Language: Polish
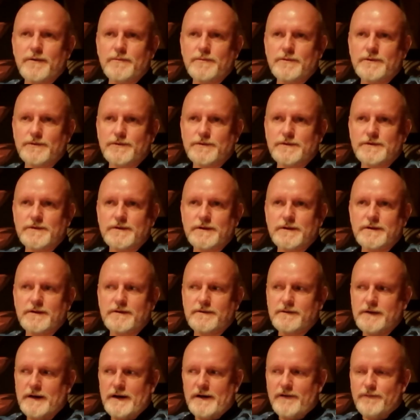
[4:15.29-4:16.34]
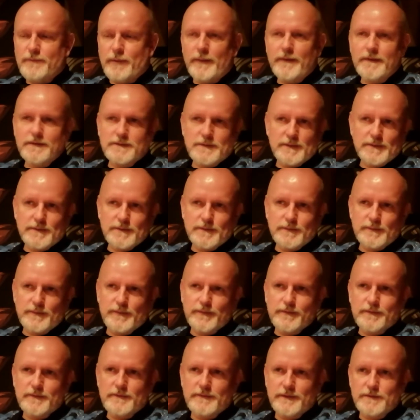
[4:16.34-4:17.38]
którzy się w pewien sposób
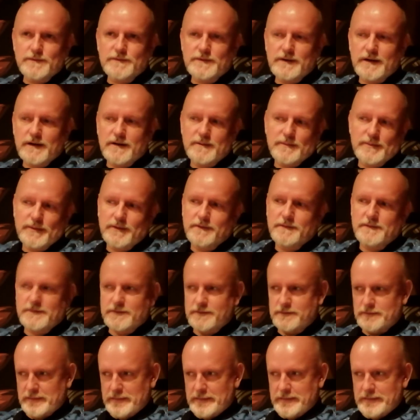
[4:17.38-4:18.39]
wyróżniają, ponieważ